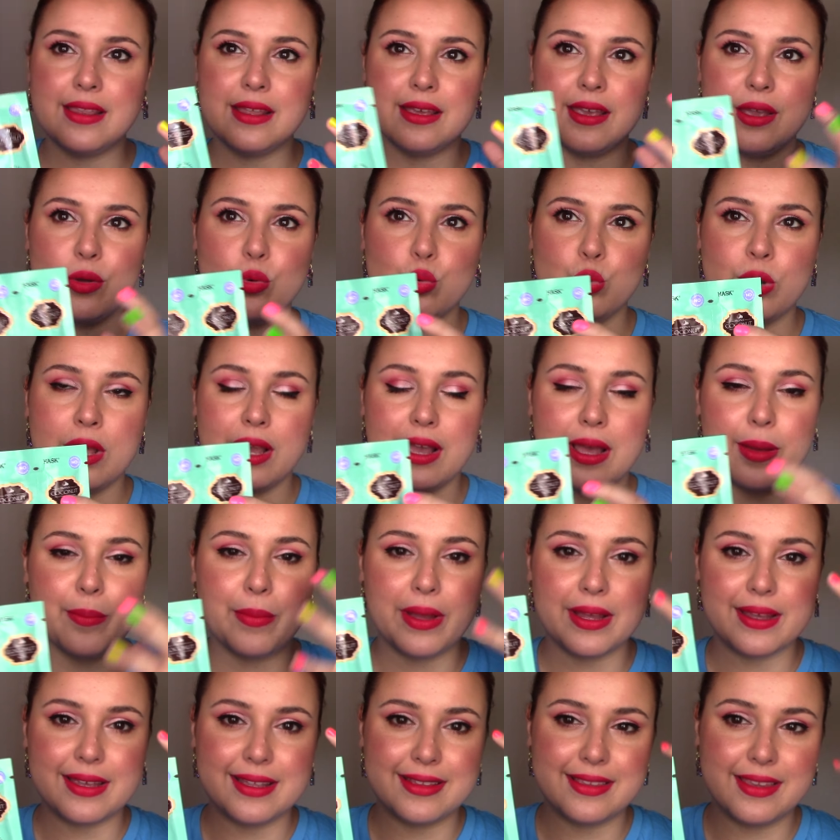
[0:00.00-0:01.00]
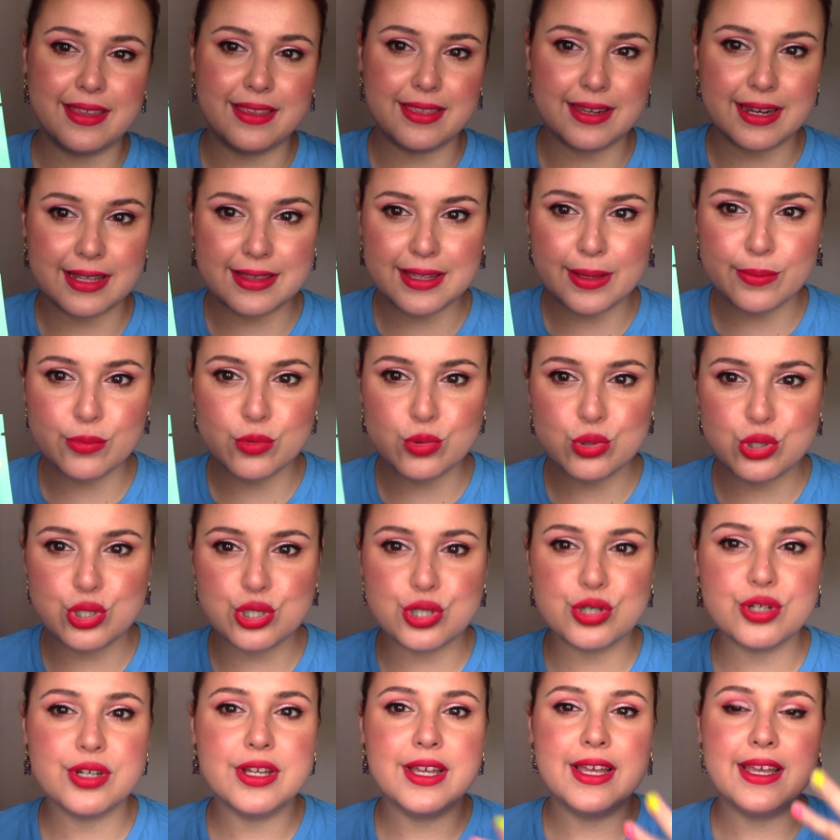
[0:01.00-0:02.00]
de que es una gama que te hidrata mucho,
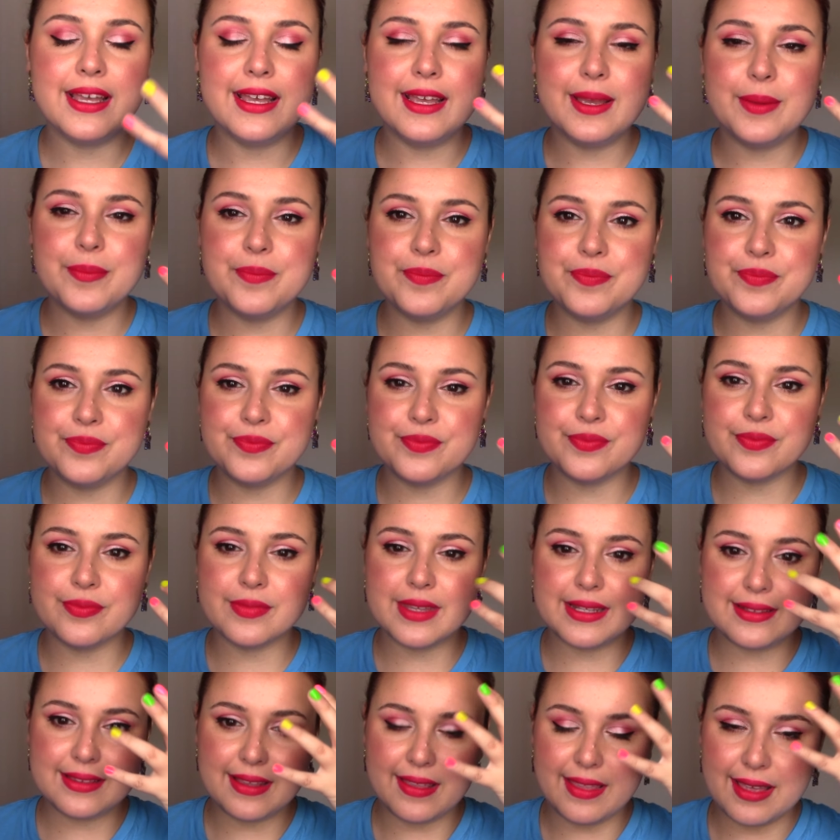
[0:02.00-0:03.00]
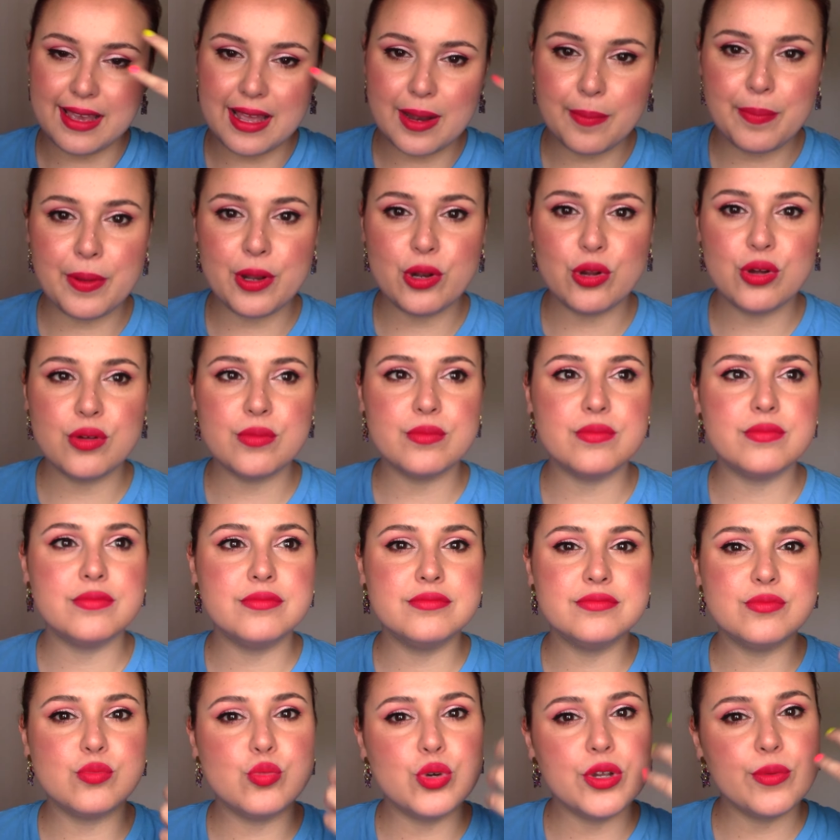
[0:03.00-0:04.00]
mm, te deja el pelo
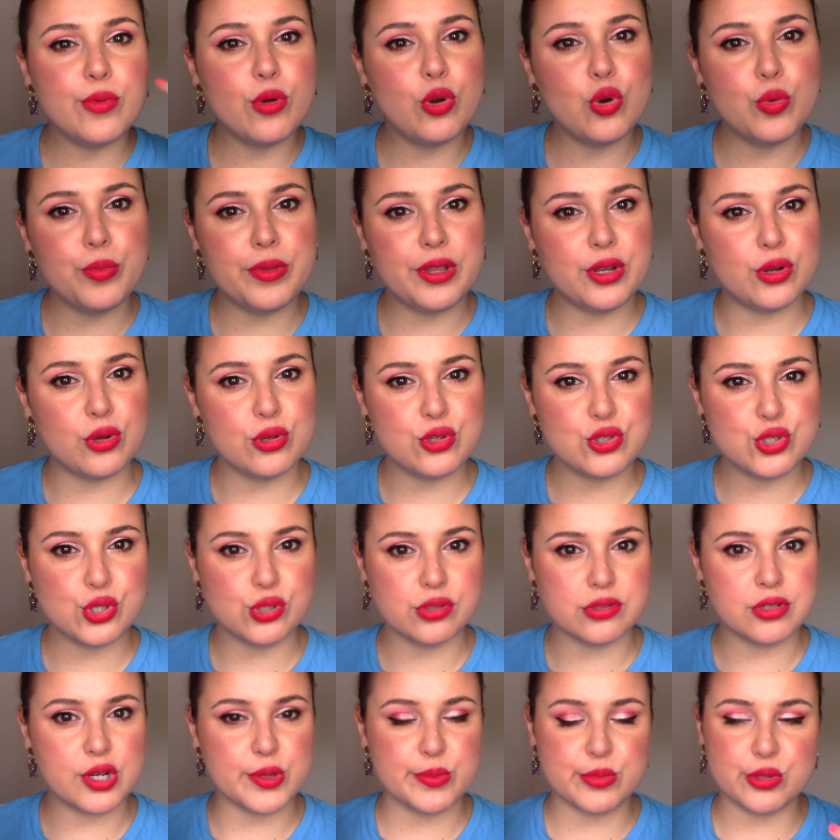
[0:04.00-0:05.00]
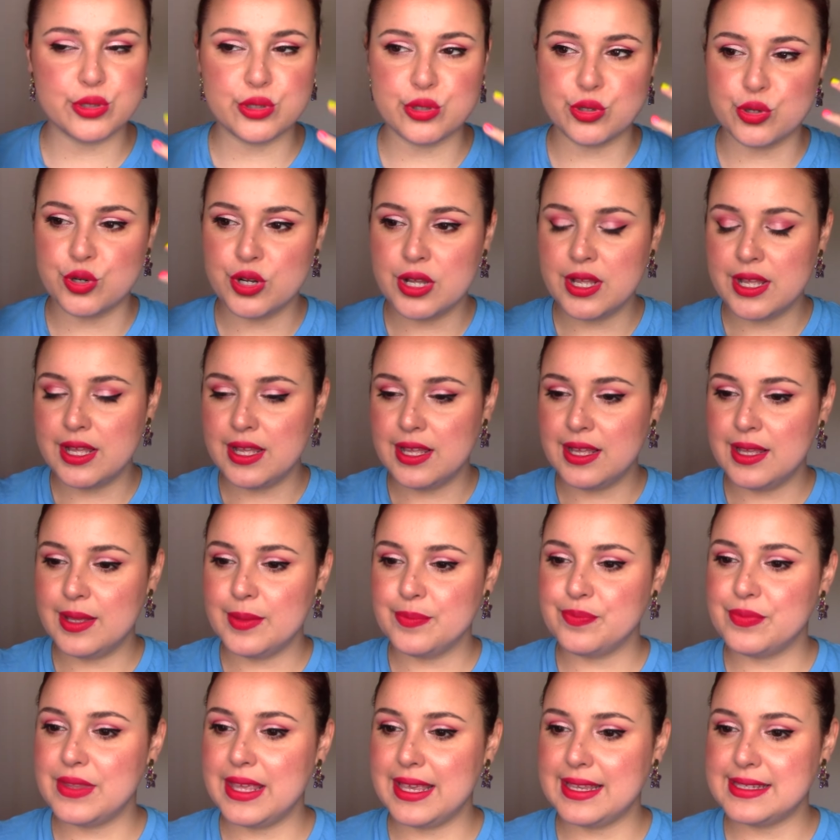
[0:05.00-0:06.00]
muy voluminoso, como
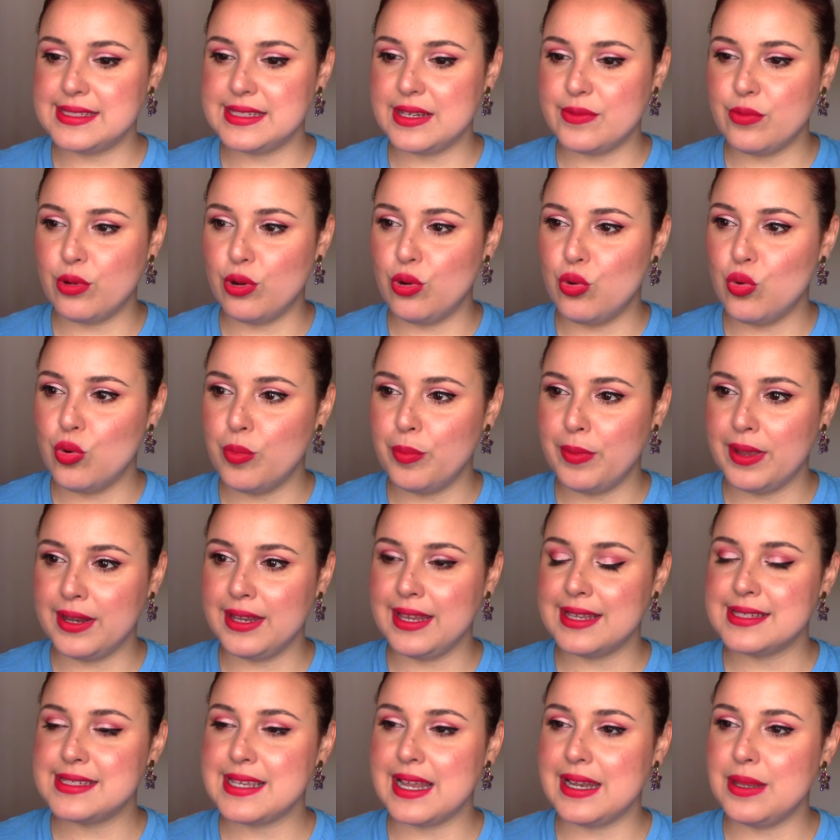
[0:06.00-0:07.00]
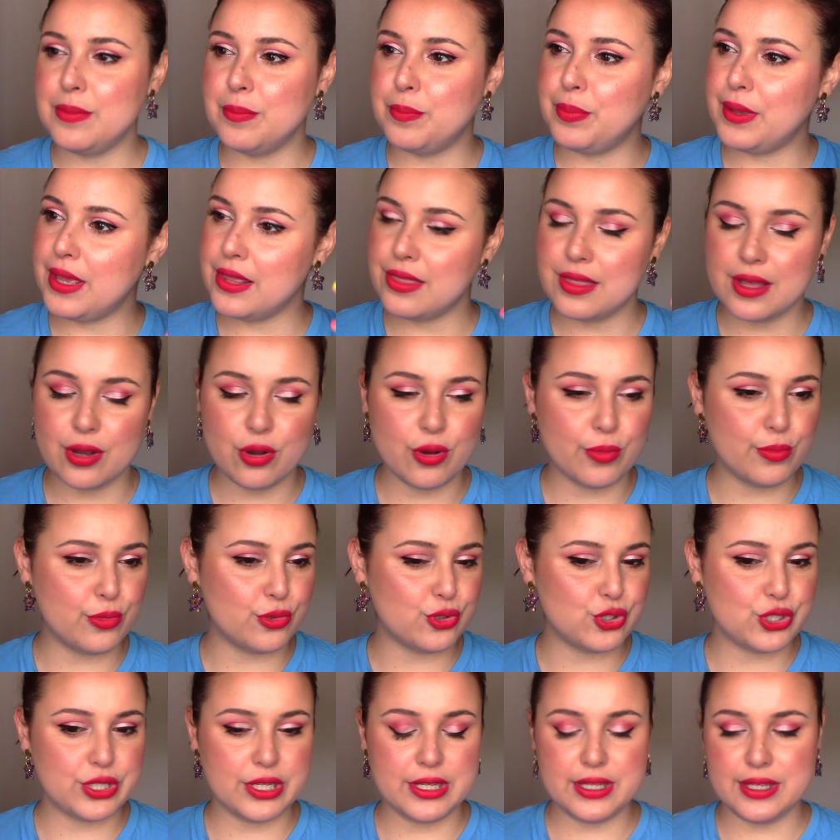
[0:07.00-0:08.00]
ese volumen y esa limpieza como
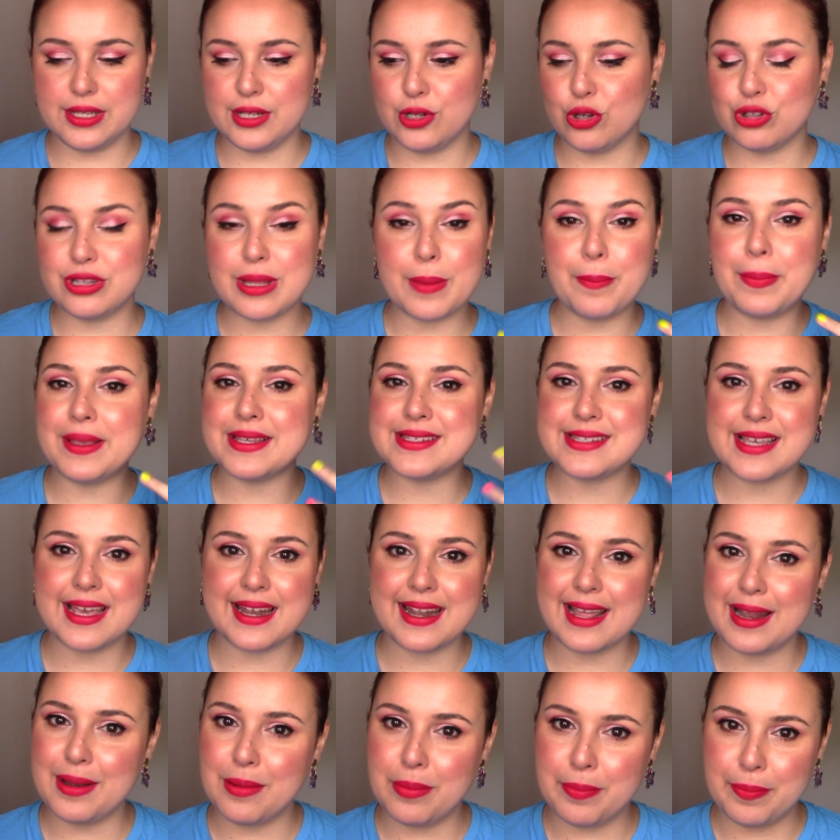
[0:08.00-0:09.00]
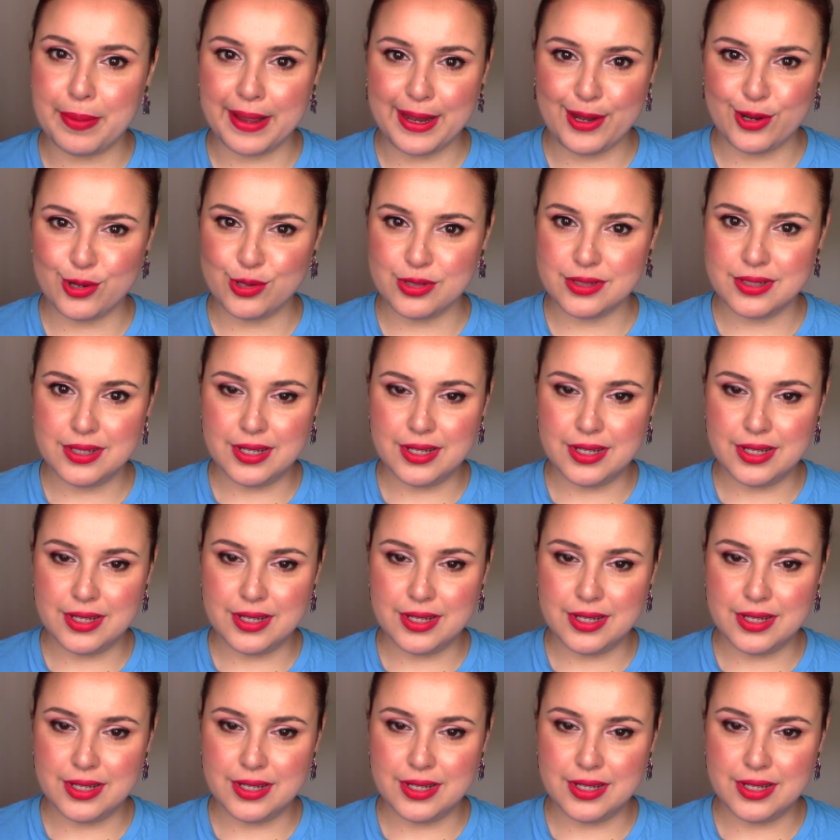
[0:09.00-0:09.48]
si no te pesara el pelo,